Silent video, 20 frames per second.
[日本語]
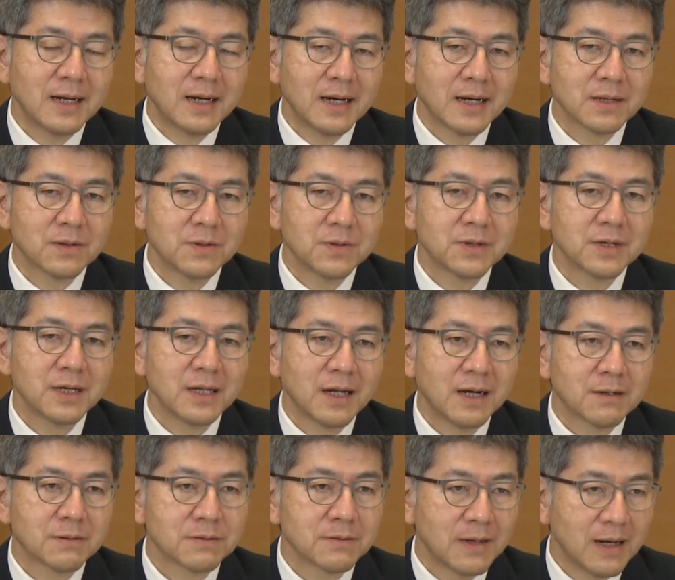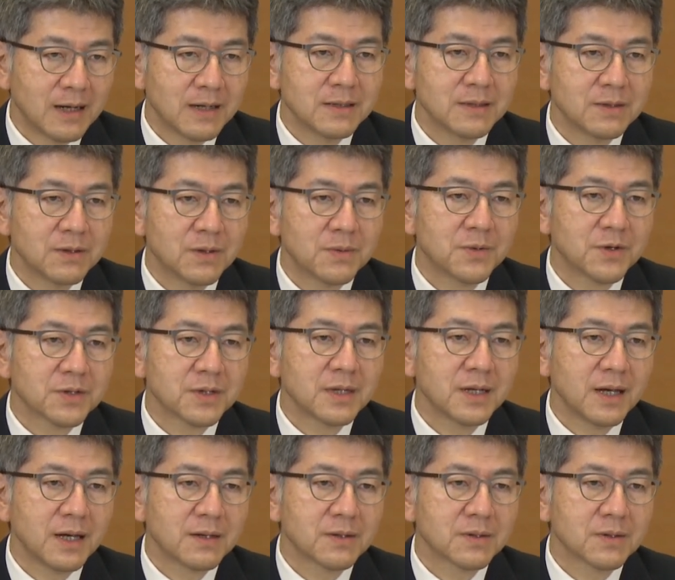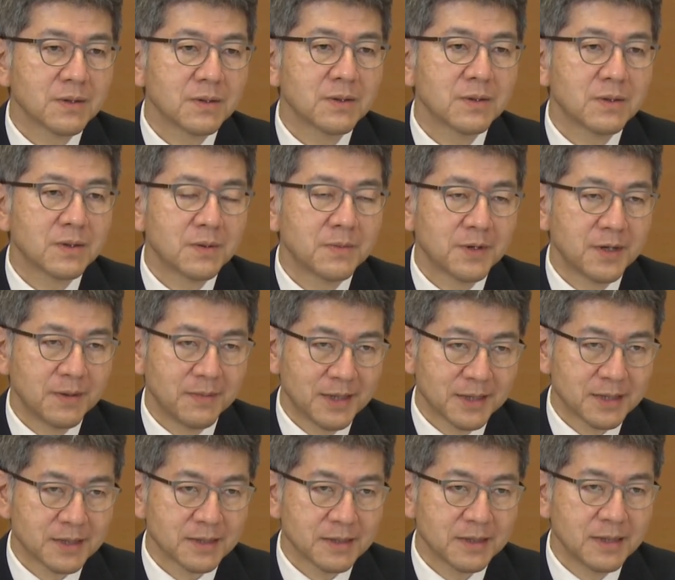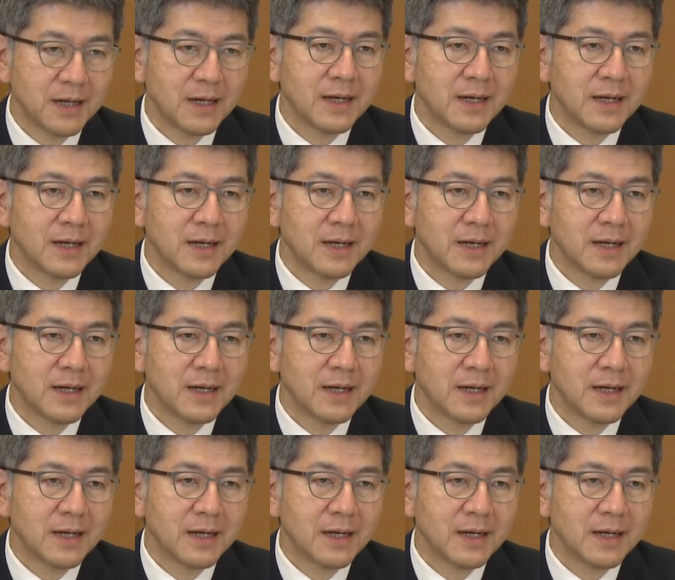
大きな不安を持っていると思います。